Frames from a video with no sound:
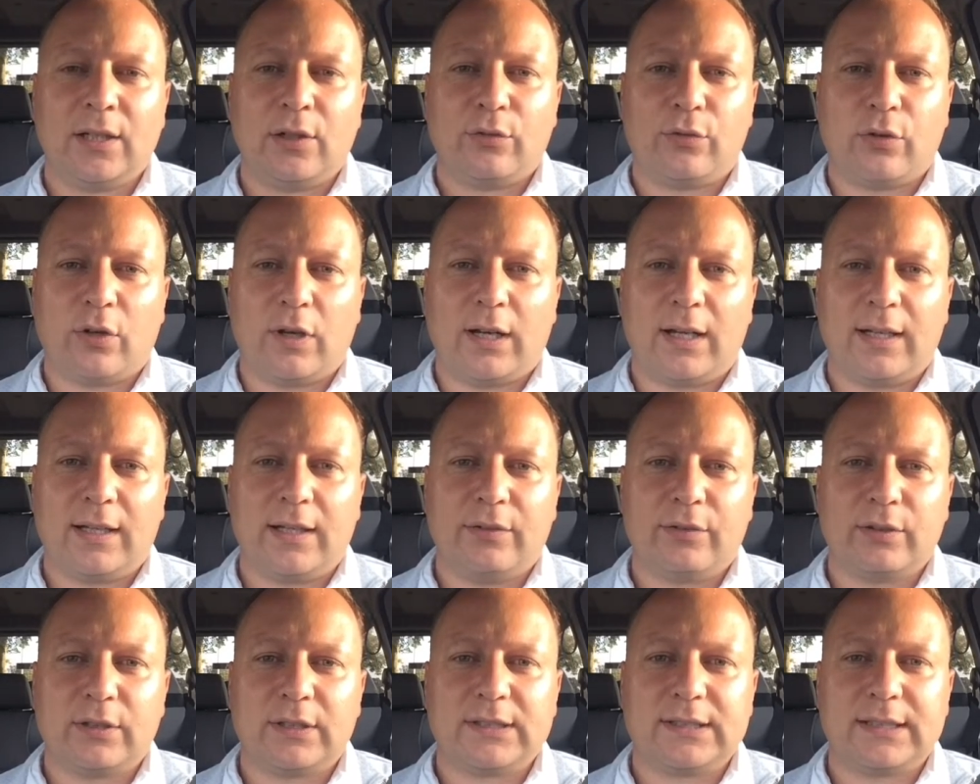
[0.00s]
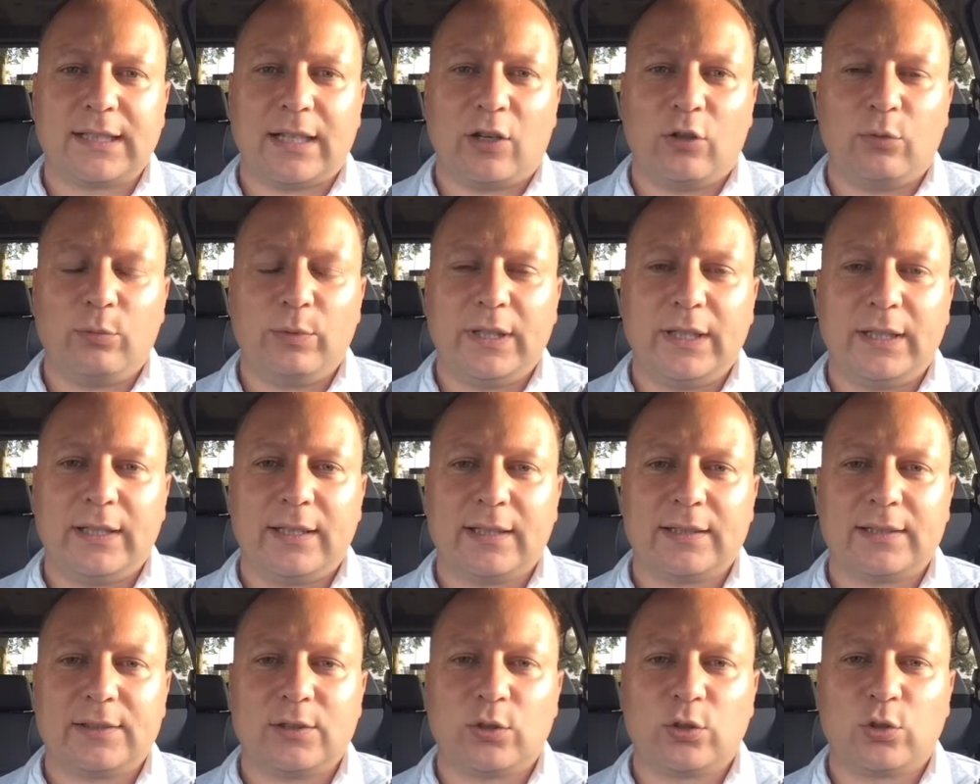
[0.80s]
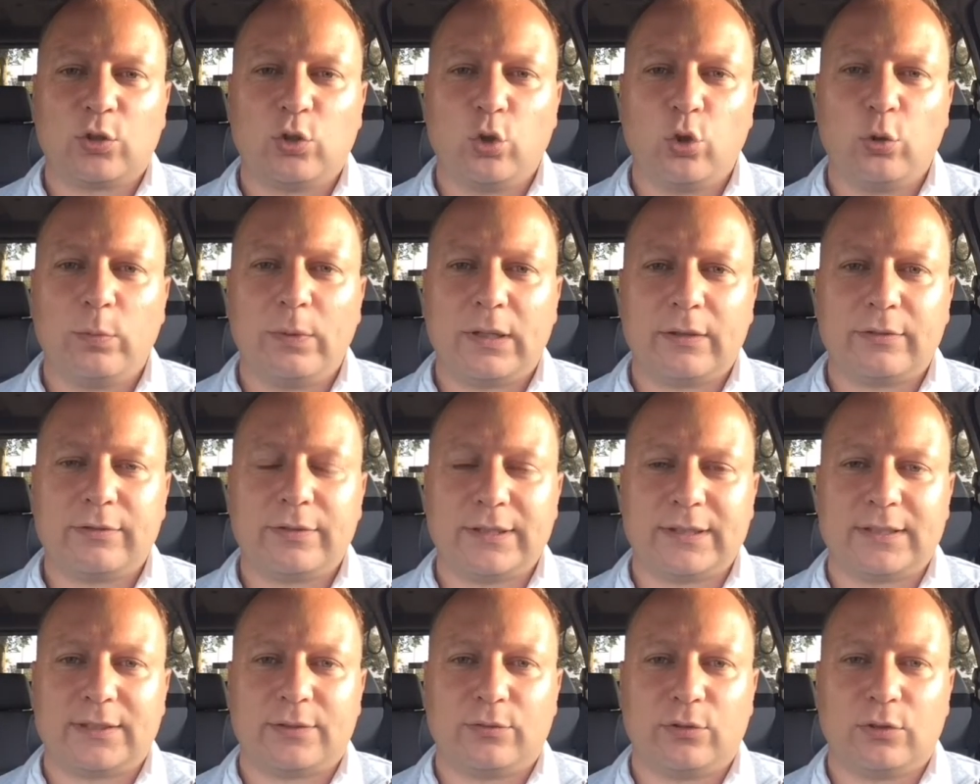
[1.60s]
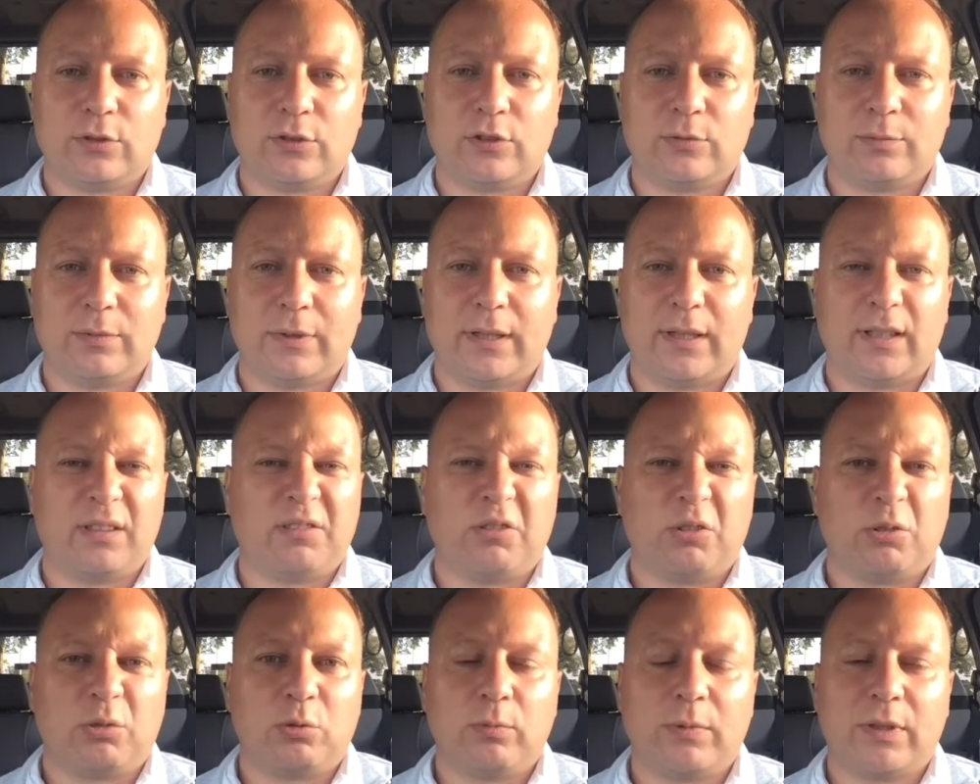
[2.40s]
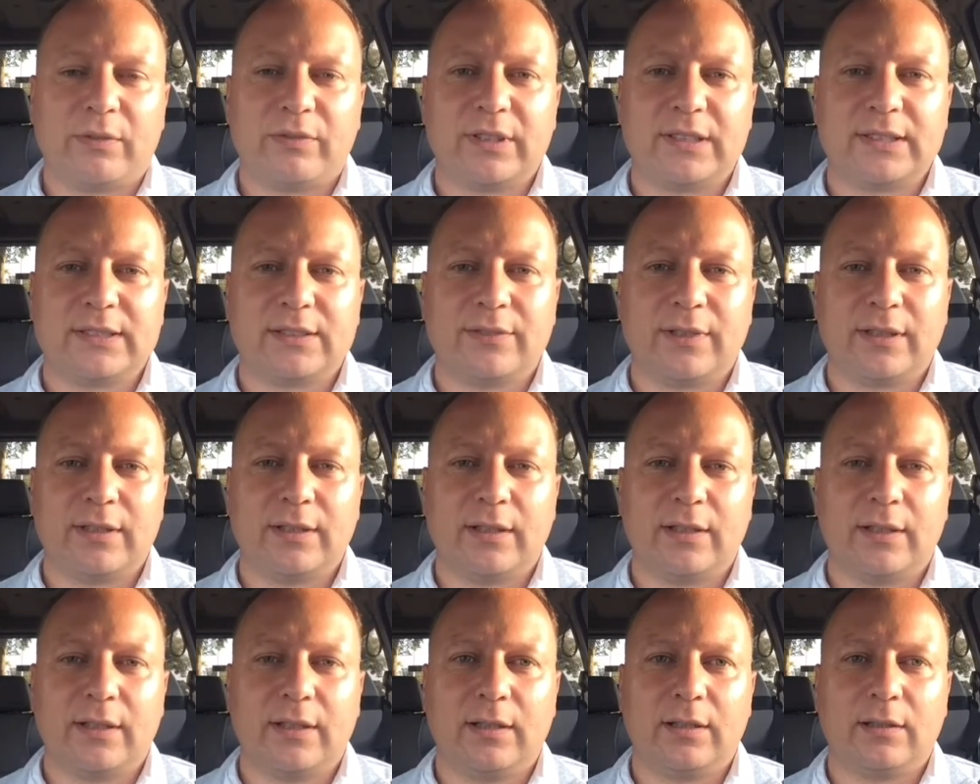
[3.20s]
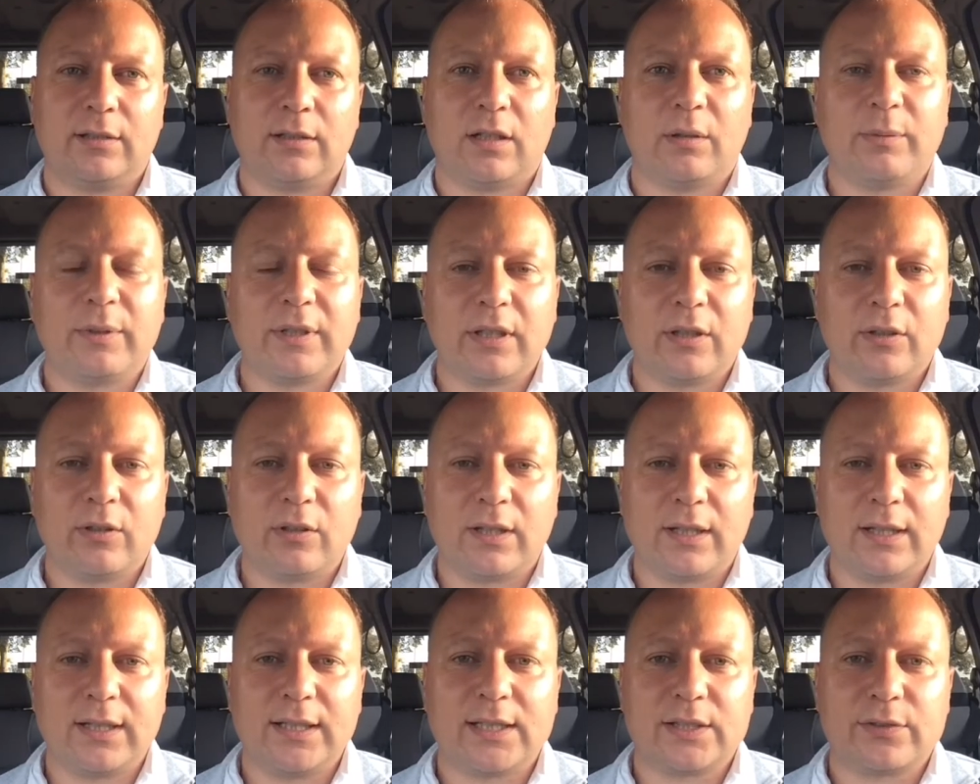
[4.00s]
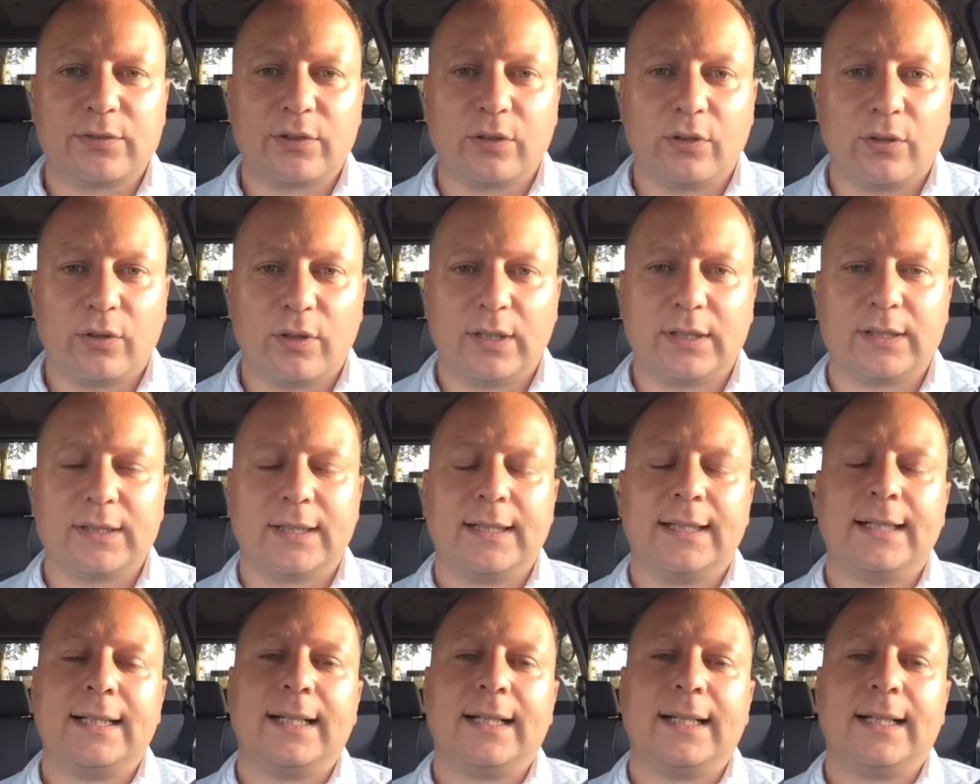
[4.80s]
Vorrangig wird es darum gehen, das Oktoberfest zu bereiten. Oktoberfest werdet ihr denken, da habe ich ja noch gar nichts von gehört.